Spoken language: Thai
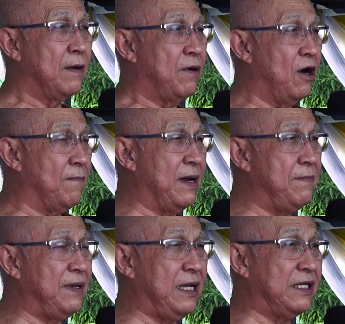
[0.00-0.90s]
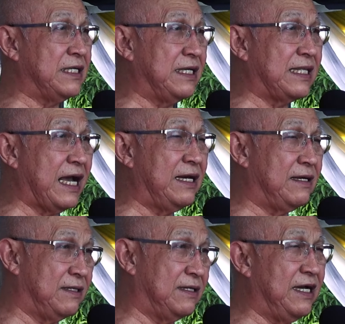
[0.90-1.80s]
เพราะไม่มีสิ่งใด
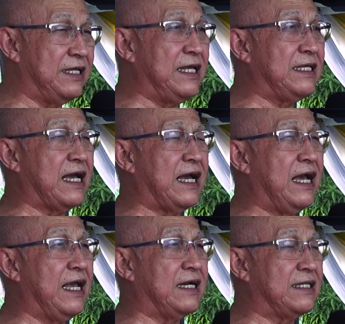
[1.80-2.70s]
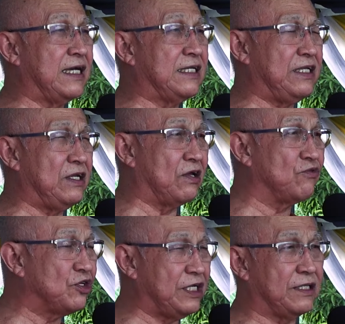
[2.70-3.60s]
เลยที่จะให้คณะศิษยา
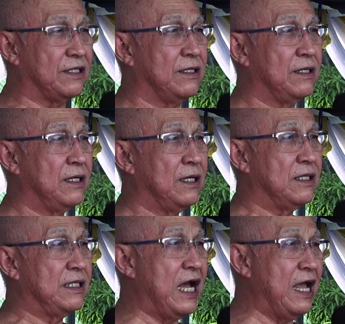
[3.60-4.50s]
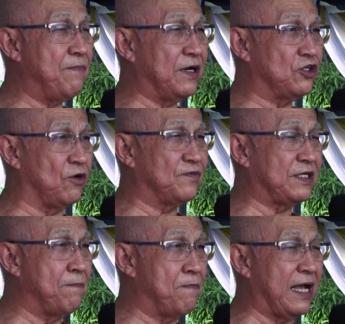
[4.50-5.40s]
นุศิษย์ได้ประสบ
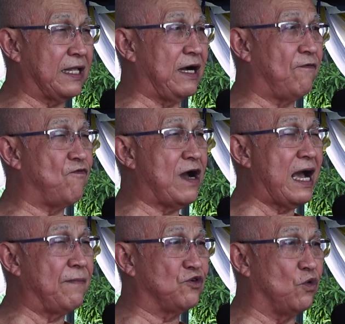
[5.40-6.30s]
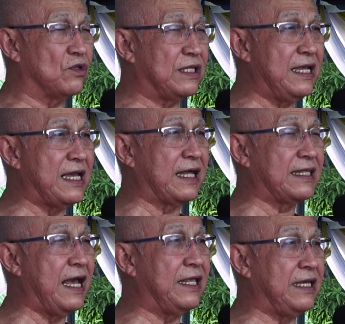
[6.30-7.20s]
สัมผัสกับความสุขได้อย่าง
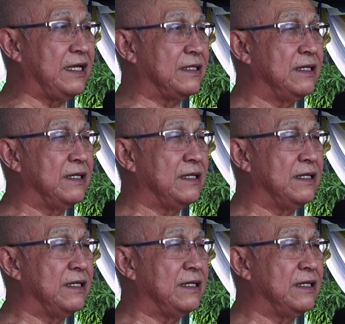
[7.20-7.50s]
แท้จริง